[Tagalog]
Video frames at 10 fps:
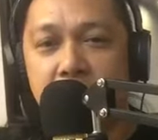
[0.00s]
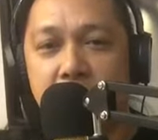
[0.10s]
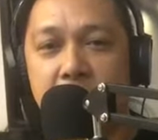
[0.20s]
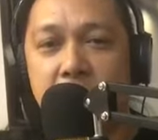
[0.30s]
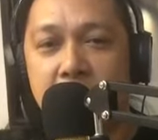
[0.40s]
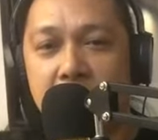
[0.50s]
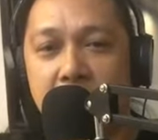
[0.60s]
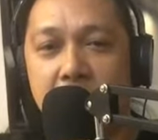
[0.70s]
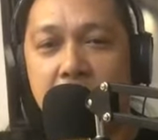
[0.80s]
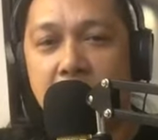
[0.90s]
Mahina
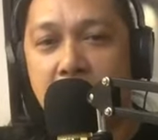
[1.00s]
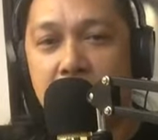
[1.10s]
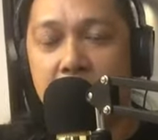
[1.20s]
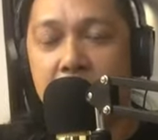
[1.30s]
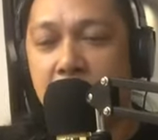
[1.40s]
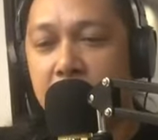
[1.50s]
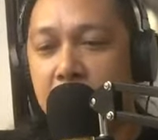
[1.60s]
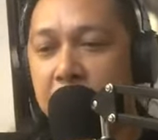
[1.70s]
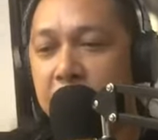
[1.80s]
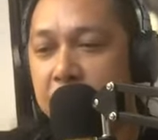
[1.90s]
talaga ang net
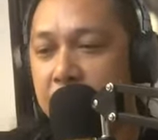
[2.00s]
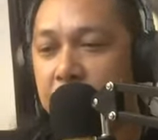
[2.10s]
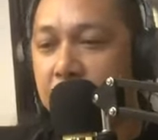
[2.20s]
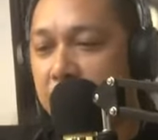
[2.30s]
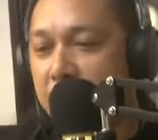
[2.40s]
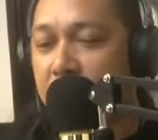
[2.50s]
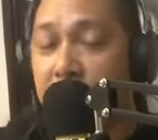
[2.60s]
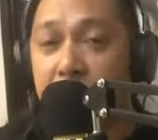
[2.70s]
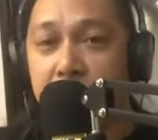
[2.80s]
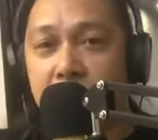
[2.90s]
ngayon.
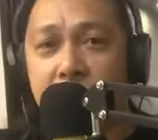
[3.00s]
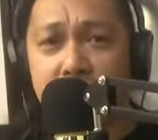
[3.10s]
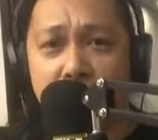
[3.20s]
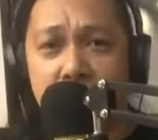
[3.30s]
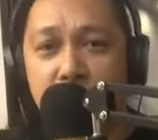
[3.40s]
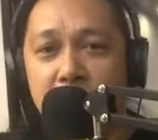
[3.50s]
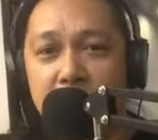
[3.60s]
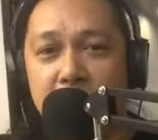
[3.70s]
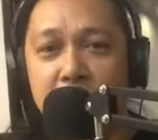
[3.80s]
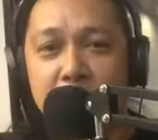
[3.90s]
Uy, Tagalog
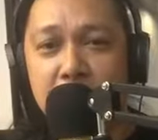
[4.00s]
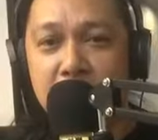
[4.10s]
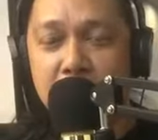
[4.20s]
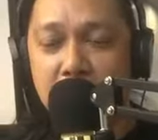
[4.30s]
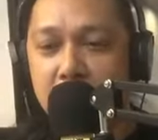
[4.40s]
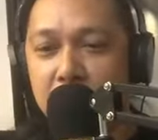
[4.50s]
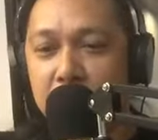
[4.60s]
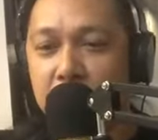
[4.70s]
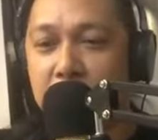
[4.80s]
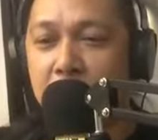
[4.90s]
pala to. Ako,
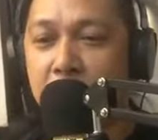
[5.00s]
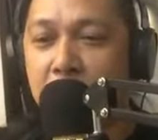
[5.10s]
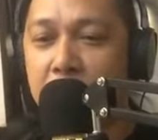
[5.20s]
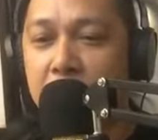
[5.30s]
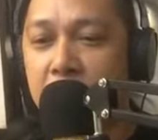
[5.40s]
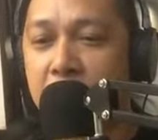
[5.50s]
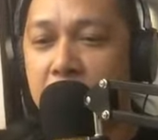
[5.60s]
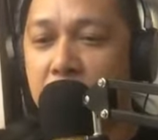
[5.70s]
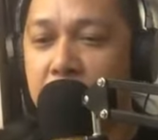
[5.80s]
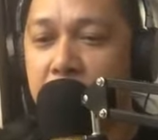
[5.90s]
sorry kayo,
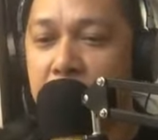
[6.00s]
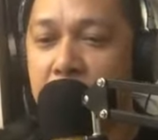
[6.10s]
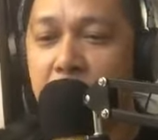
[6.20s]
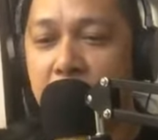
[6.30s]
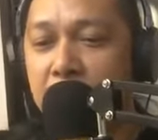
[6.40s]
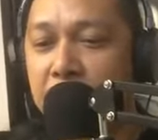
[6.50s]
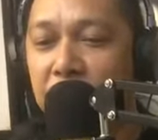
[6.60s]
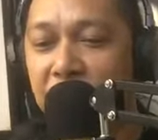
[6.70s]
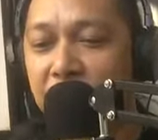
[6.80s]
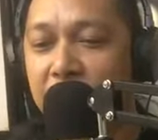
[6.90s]
nagbisaya ako dito ha.
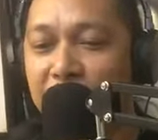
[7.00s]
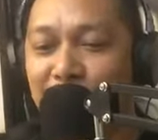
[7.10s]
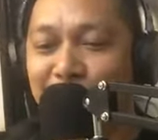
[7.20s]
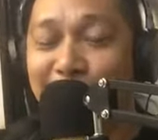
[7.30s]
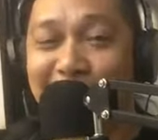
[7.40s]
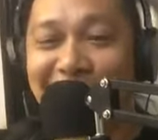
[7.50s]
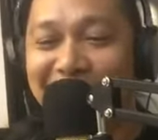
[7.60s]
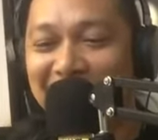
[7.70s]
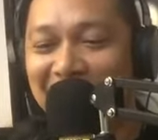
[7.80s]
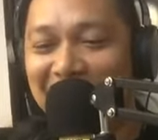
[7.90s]

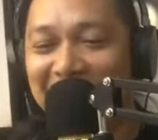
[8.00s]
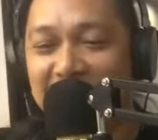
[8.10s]
Ah.